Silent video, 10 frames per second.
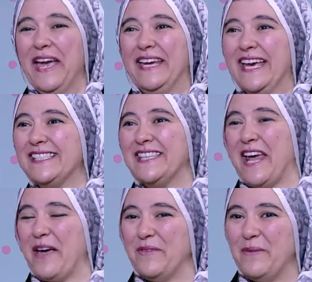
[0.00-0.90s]
جسر
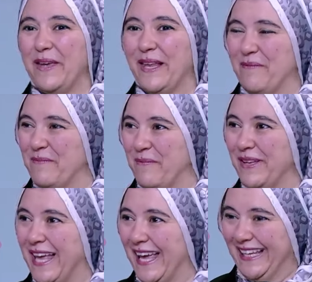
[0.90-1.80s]
حبيبي لما
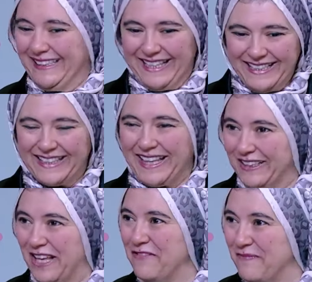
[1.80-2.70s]
بدا الدنيا
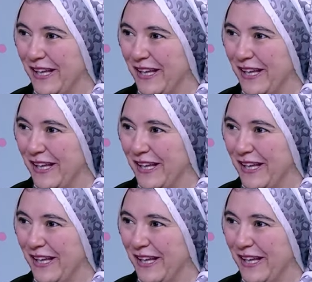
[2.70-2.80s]
تختلف معانا